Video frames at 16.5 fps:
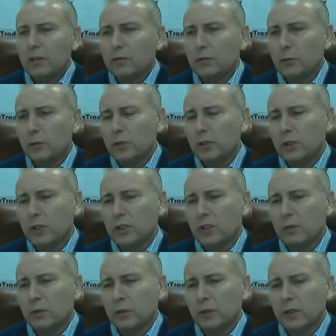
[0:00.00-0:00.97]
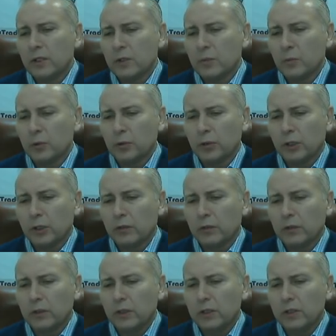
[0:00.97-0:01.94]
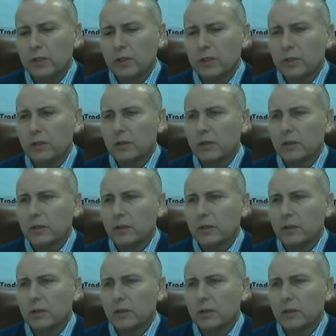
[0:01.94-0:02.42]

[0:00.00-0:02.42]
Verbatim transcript: Пунтик сегодня смотрит вниз